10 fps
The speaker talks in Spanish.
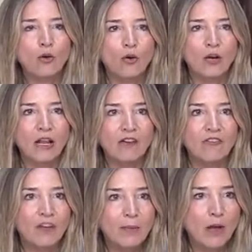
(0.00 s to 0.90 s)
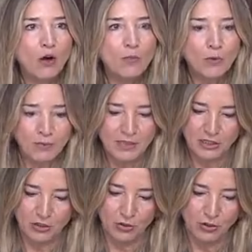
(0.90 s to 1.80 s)
con el firme
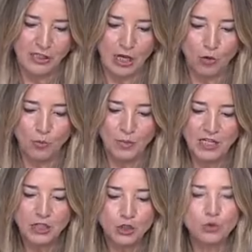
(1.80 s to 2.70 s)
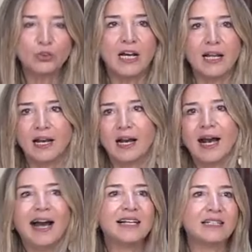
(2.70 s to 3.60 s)
compromiso de cumplir su tarea
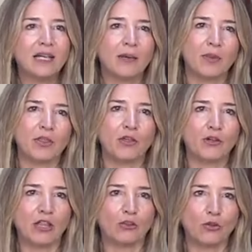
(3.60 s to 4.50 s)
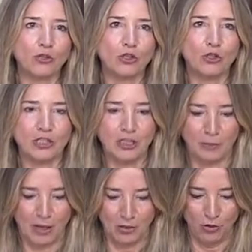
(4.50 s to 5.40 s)
al servicio de todos los
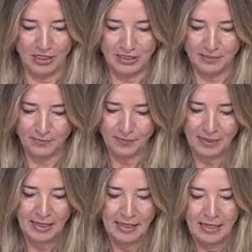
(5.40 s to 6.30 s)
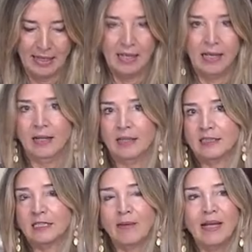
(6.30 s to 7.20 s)
españoles.
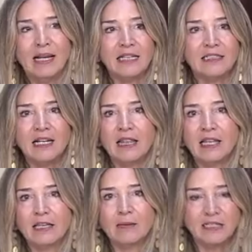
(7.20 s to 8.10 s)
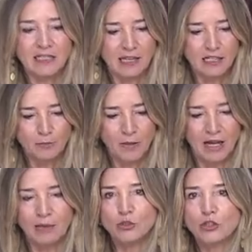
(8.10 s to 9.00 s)
Se ve en las iniciativas que
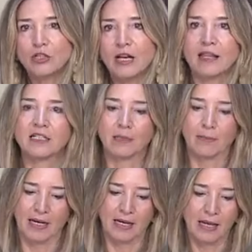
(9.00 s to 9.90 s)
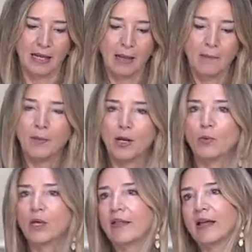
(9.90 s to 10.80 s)
desplegamos cada semana,
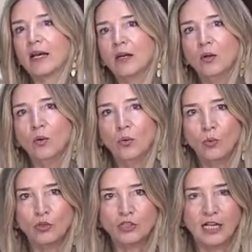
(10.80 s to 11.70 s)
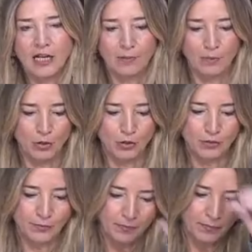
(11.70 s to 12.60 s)
pero voy a dar unos
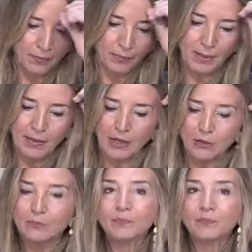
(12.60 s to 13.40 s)
ejemplos. Primero,